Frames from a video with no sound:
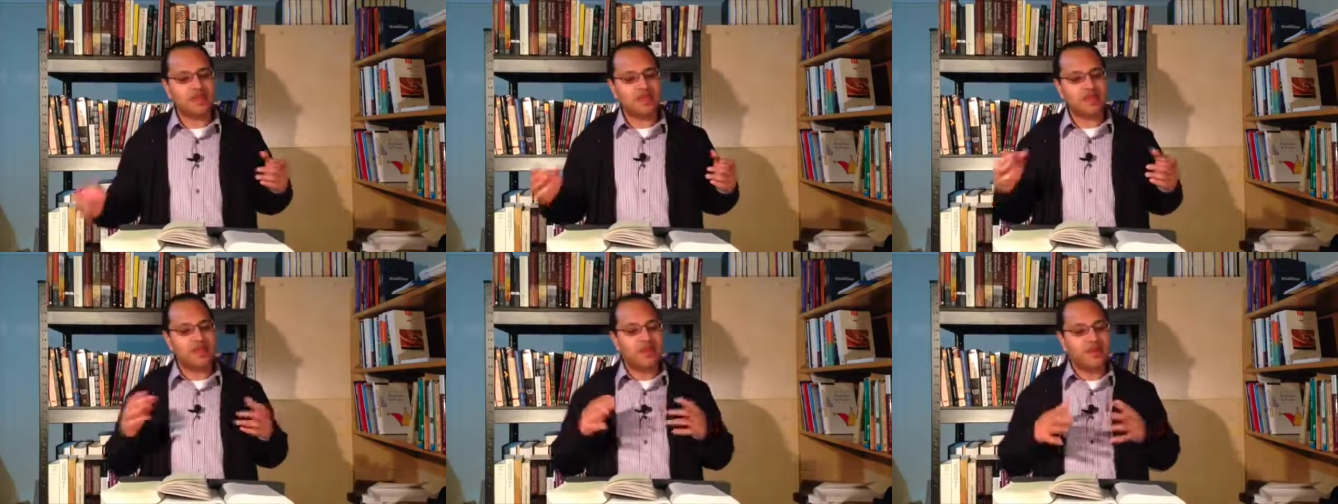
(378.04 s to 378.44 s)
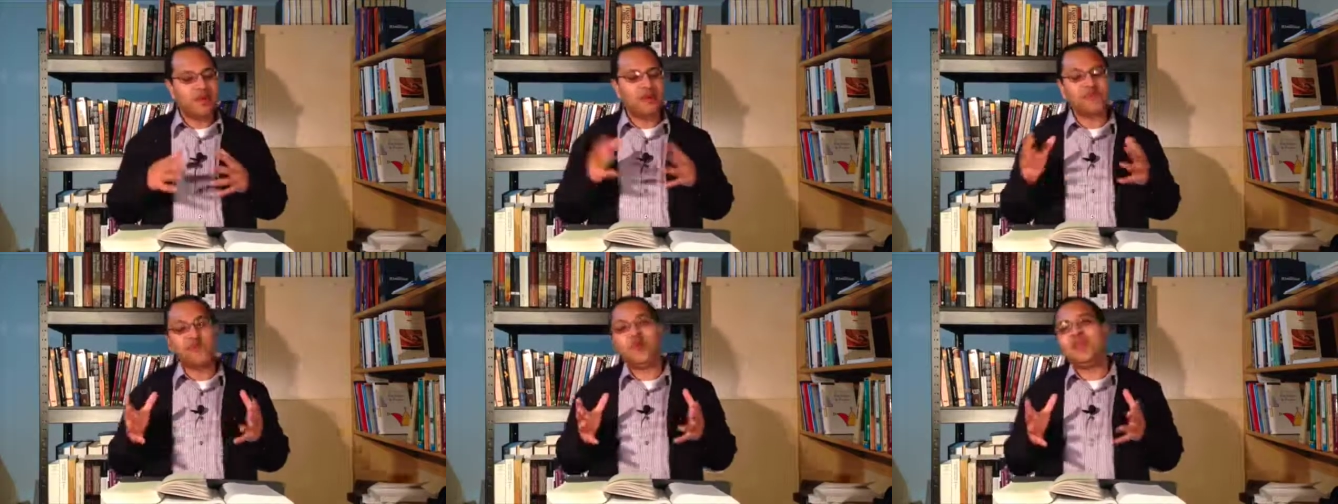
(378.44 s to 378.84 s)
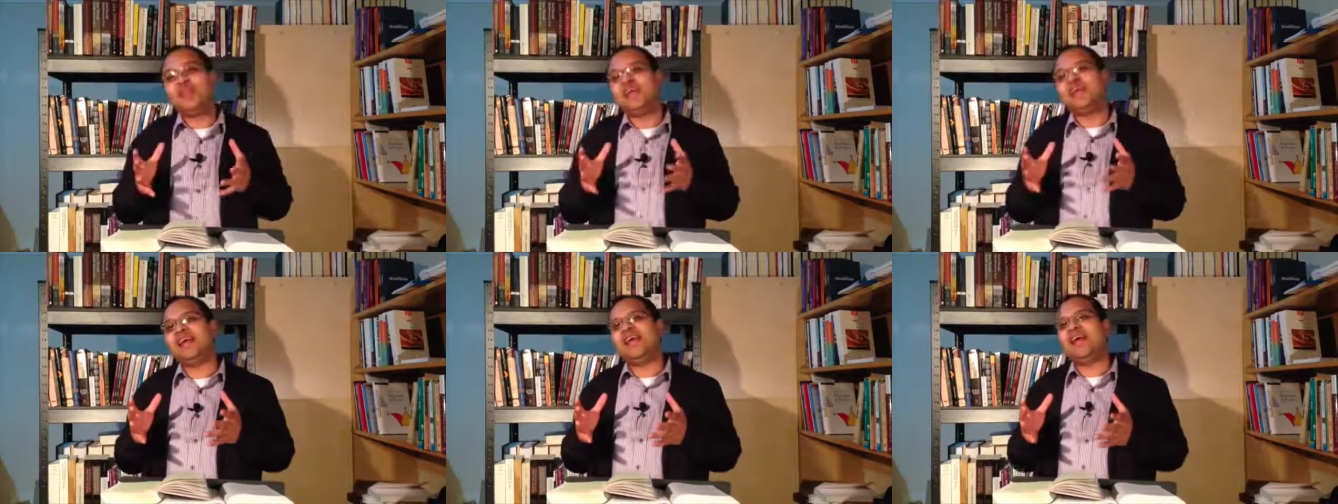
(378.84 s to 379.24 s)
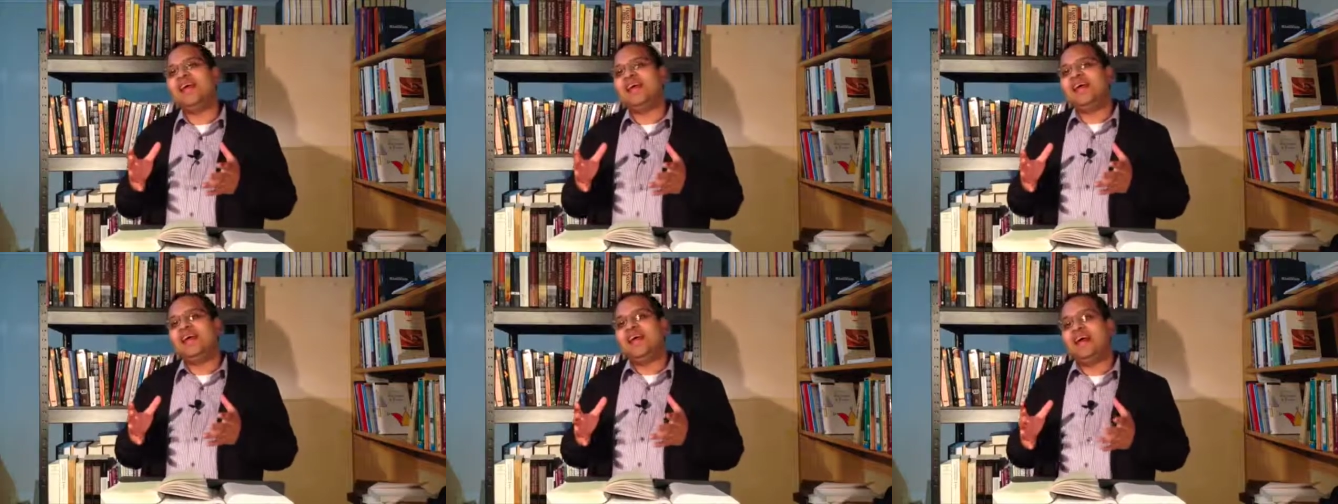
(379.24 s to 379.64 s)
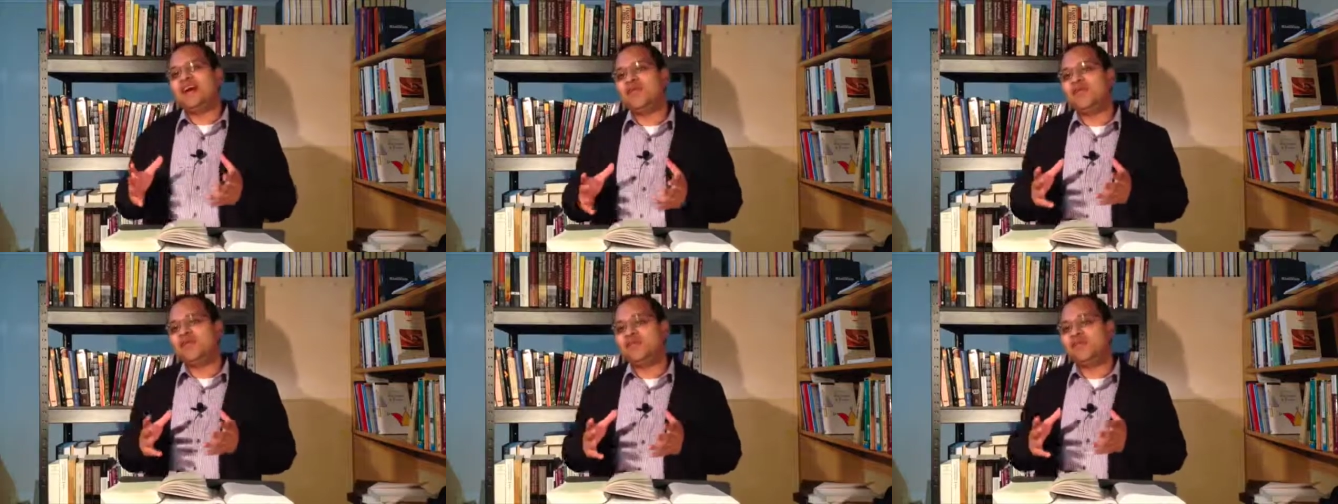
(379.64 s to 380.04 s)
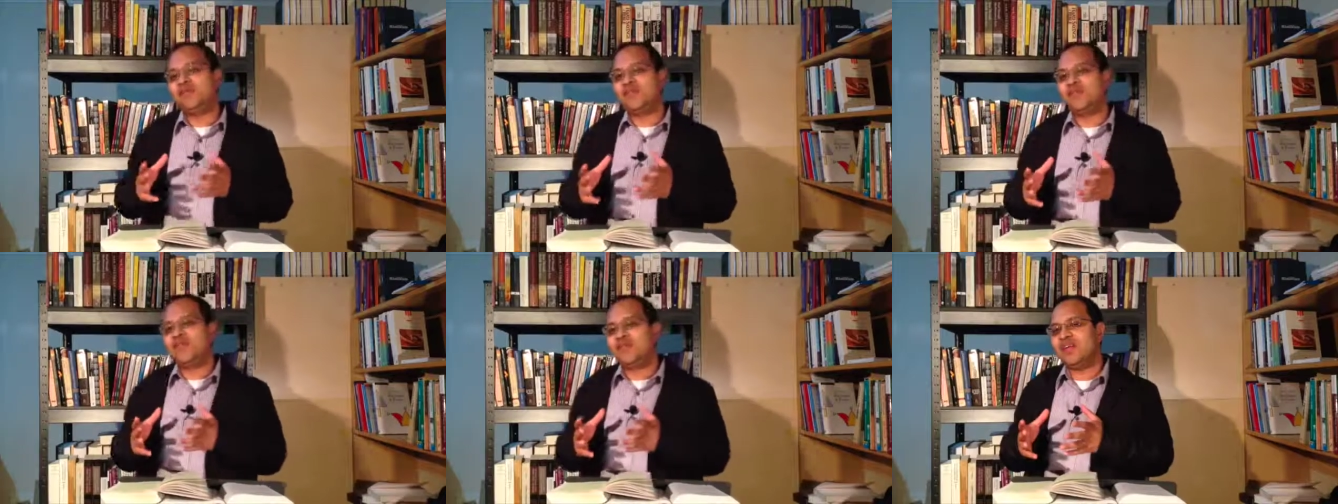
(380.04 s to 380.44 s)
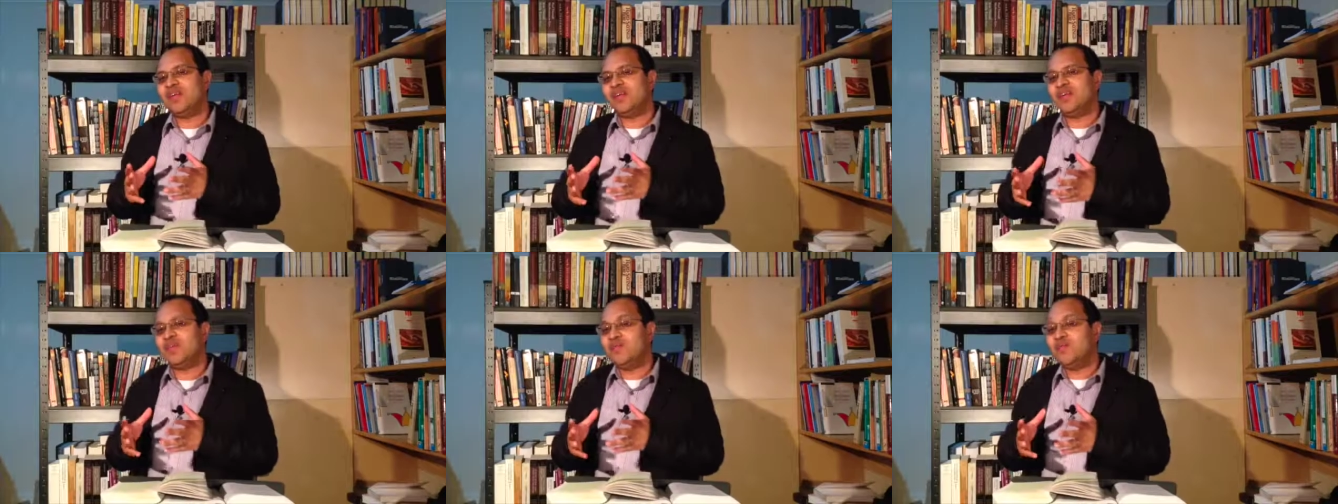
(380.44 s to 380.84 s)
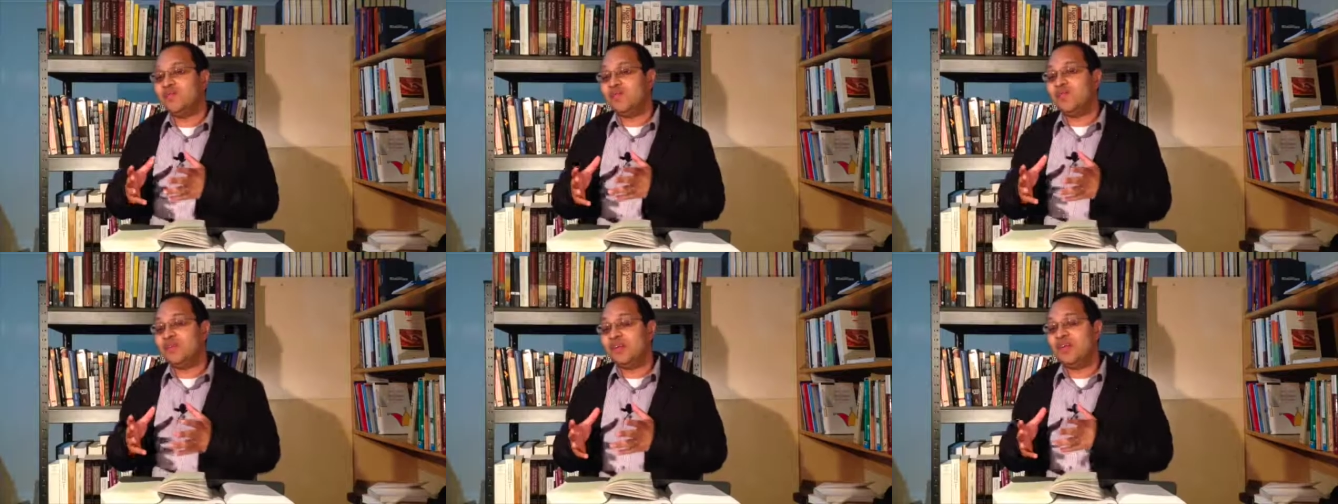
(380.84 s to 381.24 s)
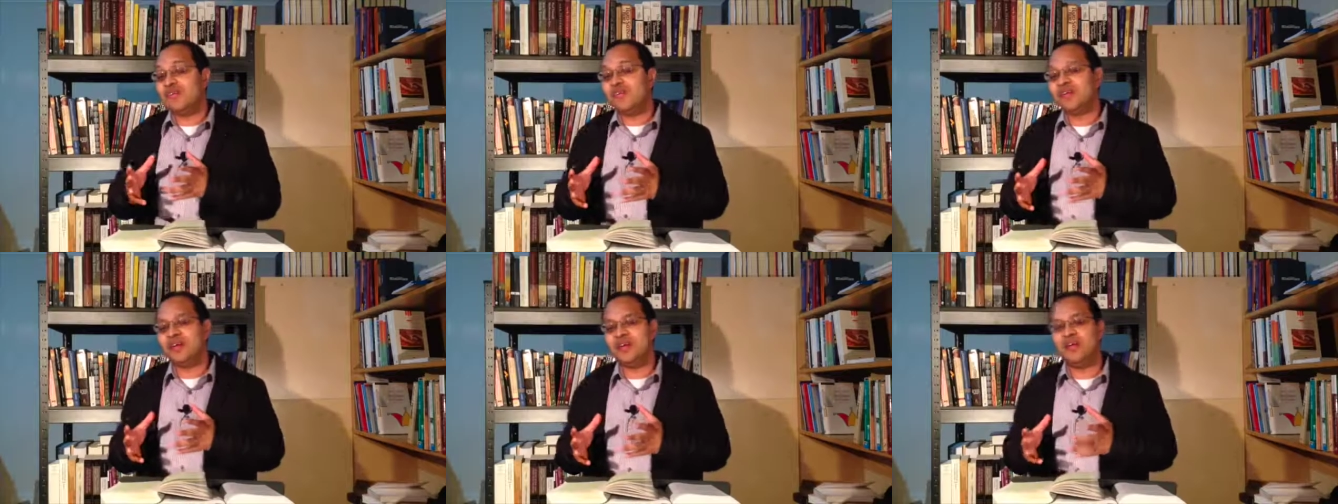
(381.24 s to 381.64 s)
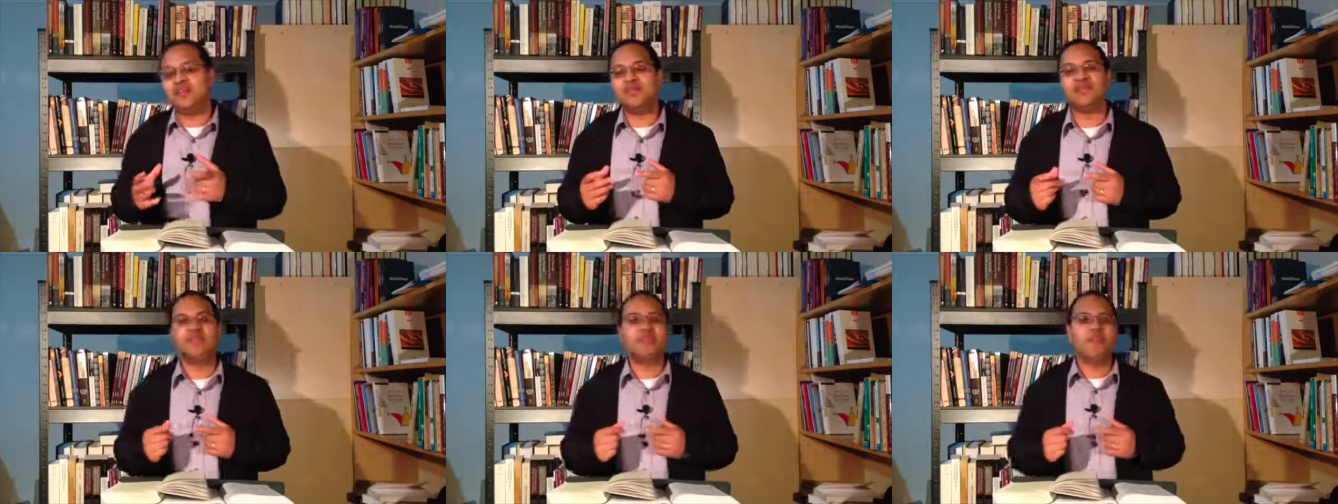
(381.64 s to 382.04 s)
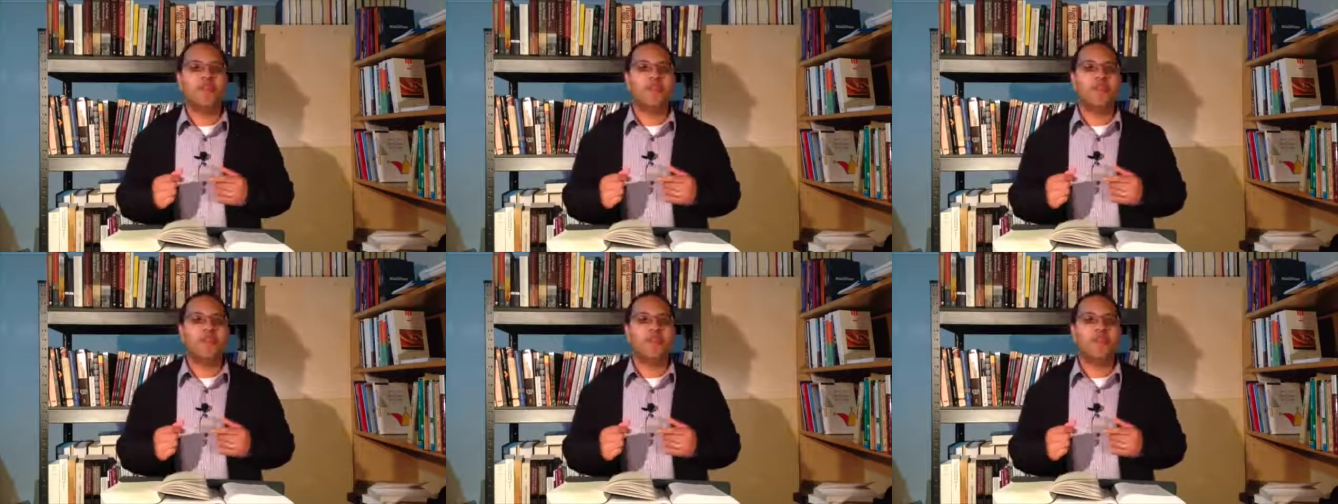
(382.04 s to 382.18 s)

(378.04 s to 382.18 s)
y me impactó de que había un señor, un muchacho negrito,